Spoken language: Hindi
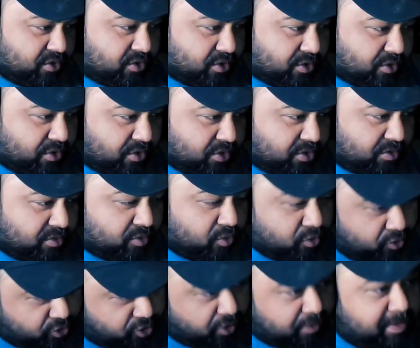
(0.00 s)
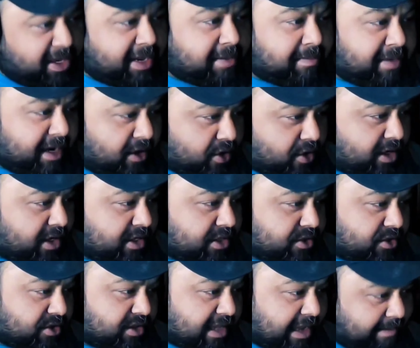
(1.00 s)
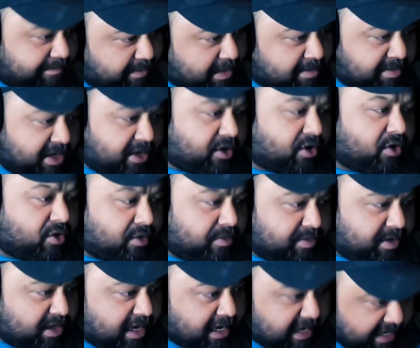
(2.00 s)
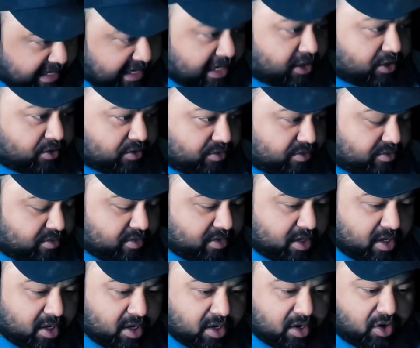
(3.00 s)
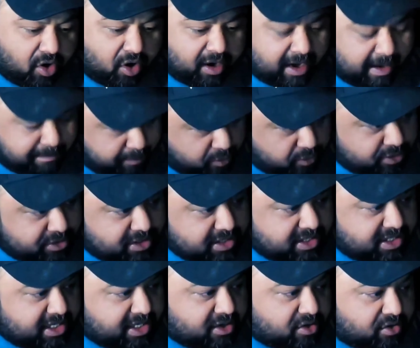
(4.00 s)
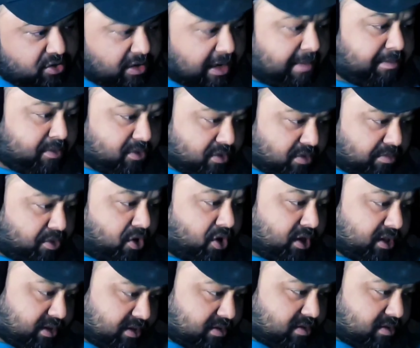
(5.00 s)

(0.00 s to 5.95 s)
तो उनको भी एक मेंटोर की जरूरत है आपके मेंटोर को भी अगर है तो और आप खुद से सीख रहे हो तो आपको तो बहुत